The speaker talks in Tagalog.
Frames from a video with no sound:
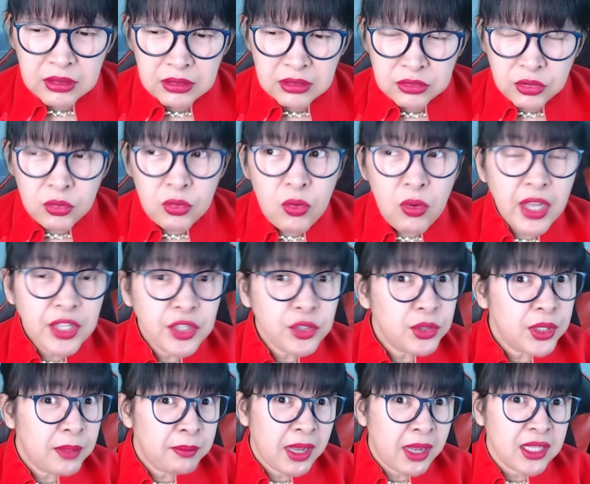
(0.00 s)
tulungan nyo
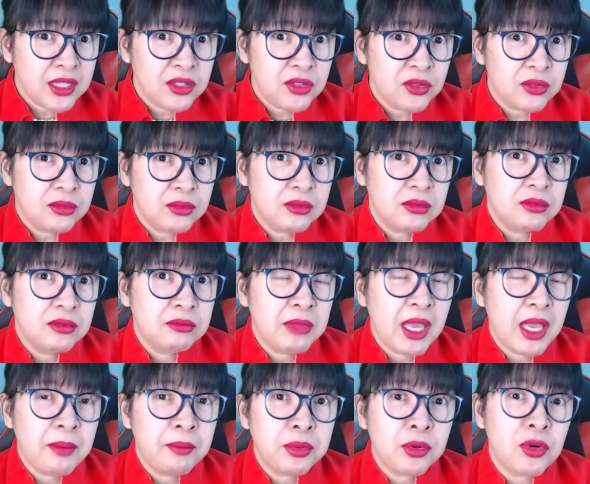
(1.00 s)
naman yung
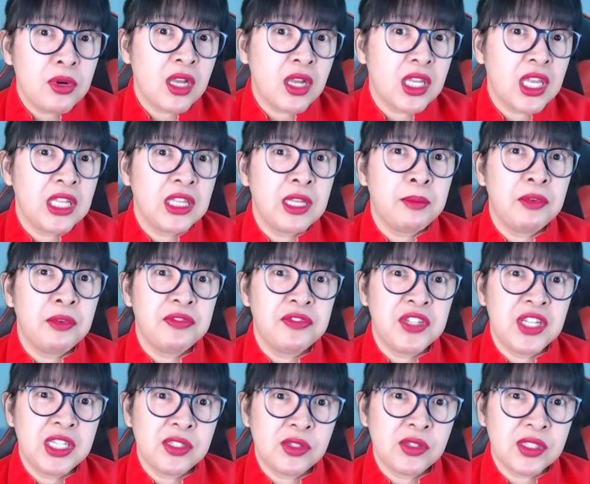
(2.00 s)
miyembro ng Kingdom of
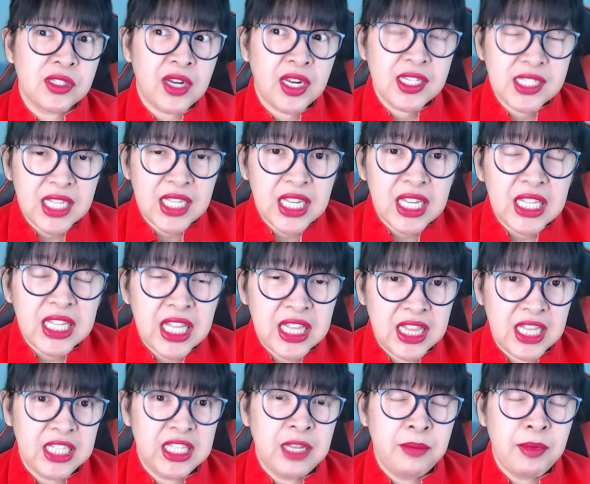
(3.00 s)
Jesus Christ. Iilan
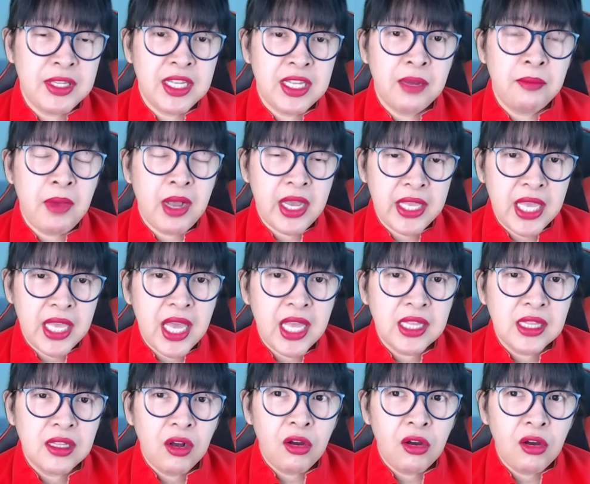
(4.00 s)
lang naman yung mga yan.